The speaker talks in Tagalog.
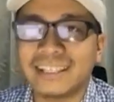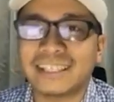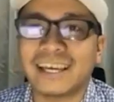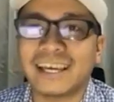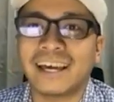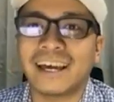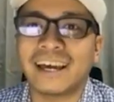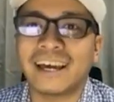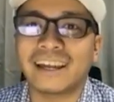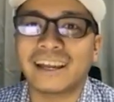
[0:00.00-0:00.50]

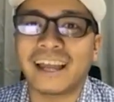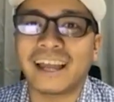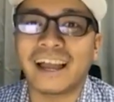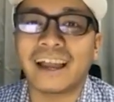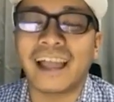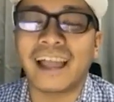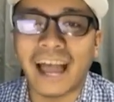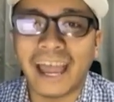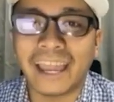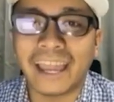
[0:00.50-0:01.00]
sa
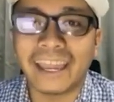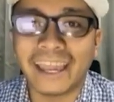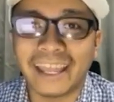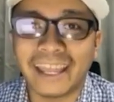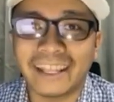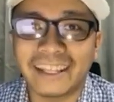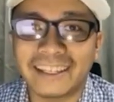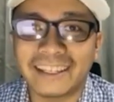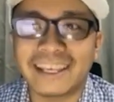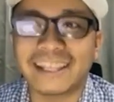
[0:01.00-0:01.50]
Kag
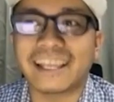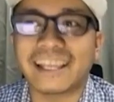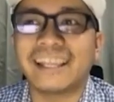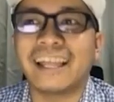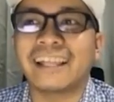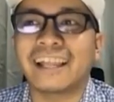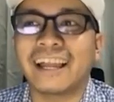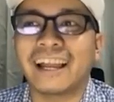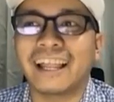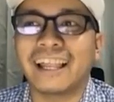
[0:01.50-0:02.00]
kaghaigid, sa
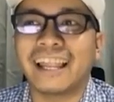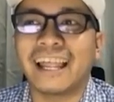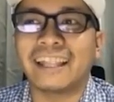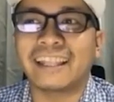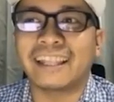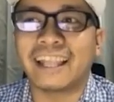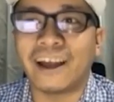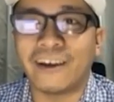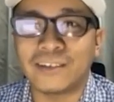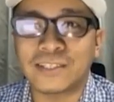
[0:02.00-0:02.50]
tanan nga
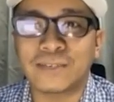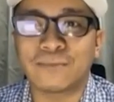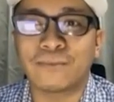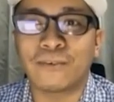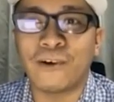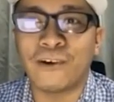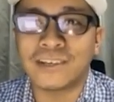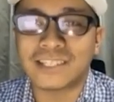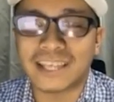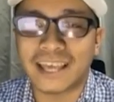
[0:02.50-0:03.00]
galantaw,
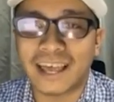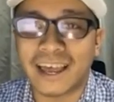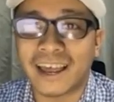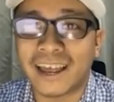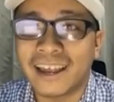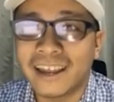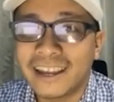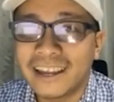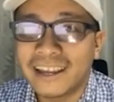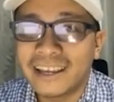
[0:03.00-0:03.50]
subong
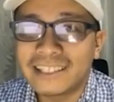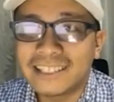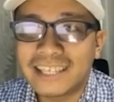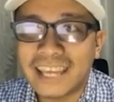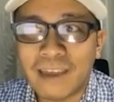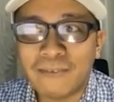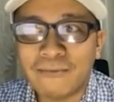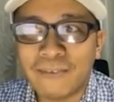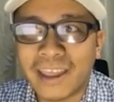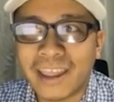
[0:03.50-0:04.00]
sa
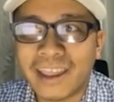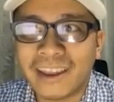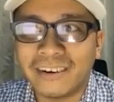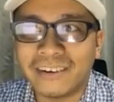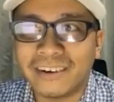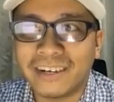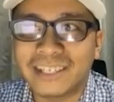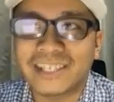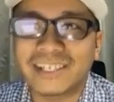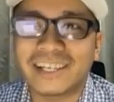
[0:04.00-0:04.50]

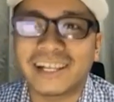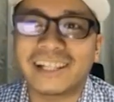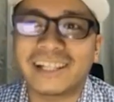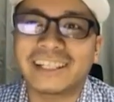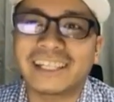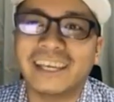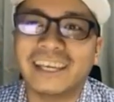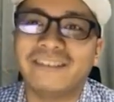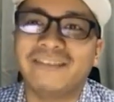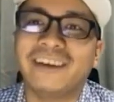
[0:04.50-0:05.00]
GMA Regional
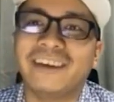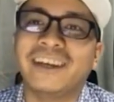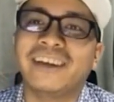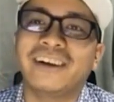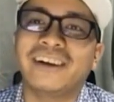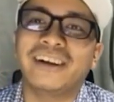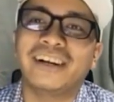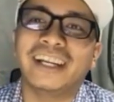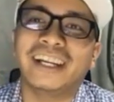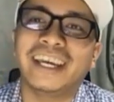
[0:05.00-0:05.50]

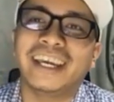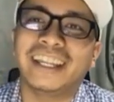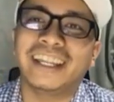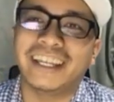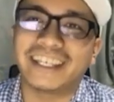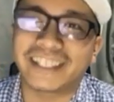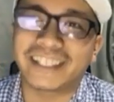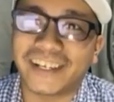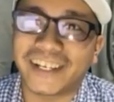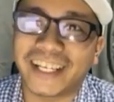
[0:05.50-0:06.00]
TV Earth
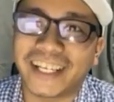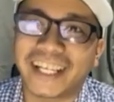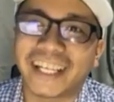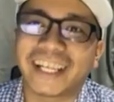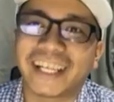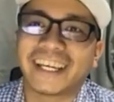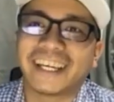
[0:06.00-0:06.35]
Edition.